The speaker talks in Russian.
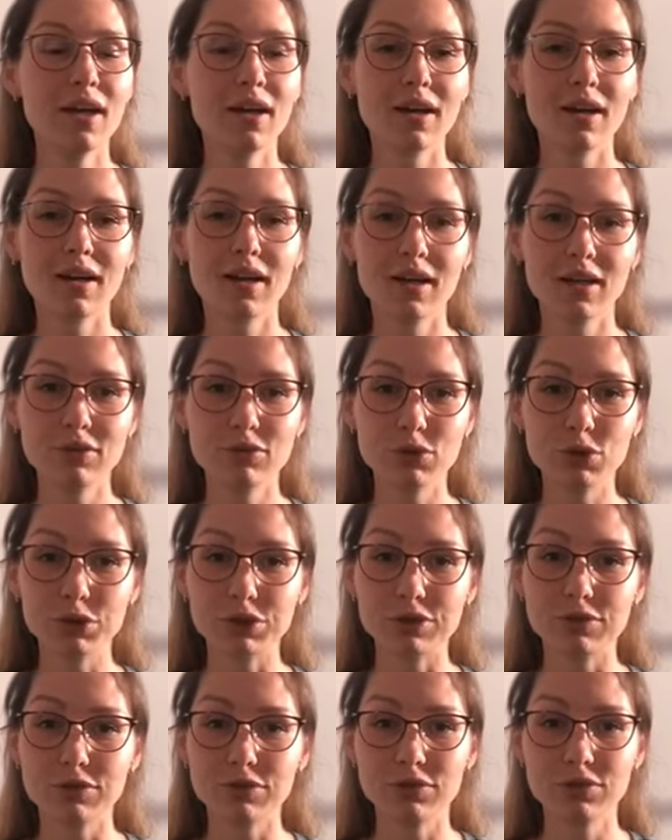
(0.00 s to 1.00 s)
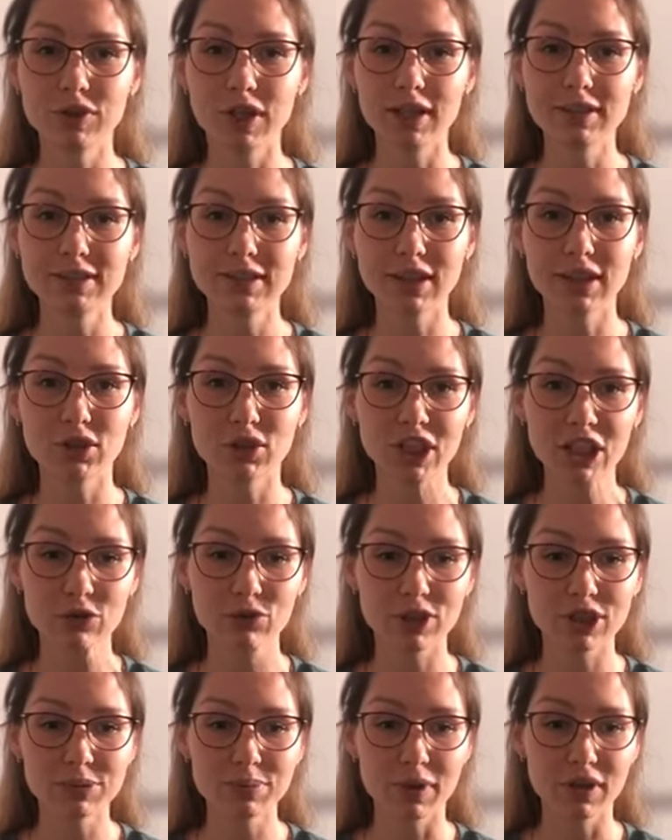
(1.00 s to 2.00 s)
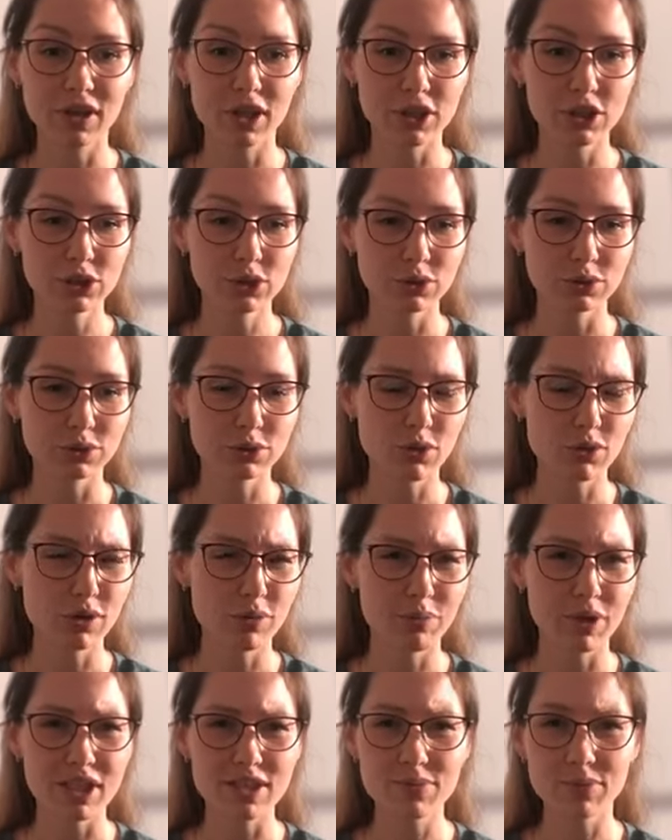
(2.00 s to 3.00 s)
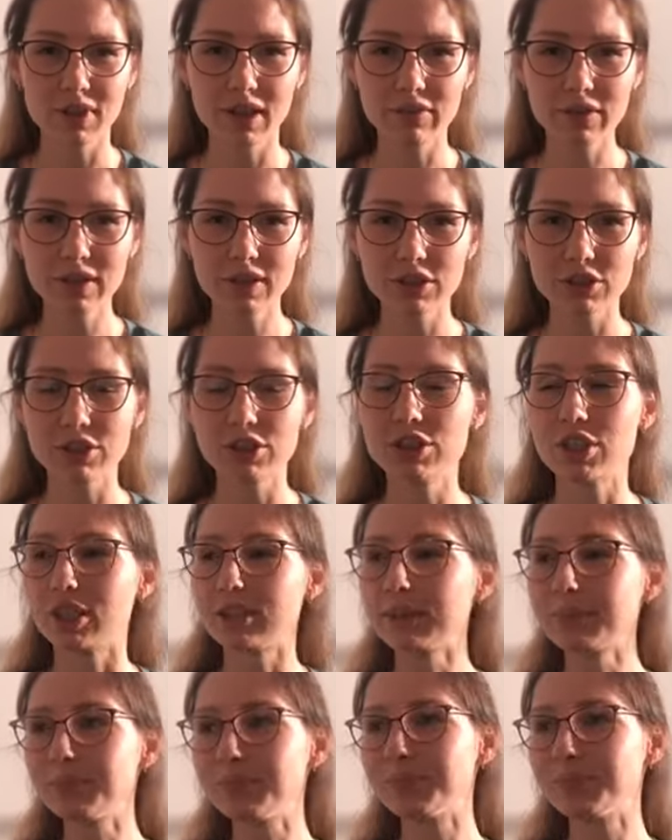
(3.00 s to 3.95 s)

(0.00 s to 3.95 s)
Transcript: а, вот, в России она у нас пока что, сколько, пять с половиной же сейчас,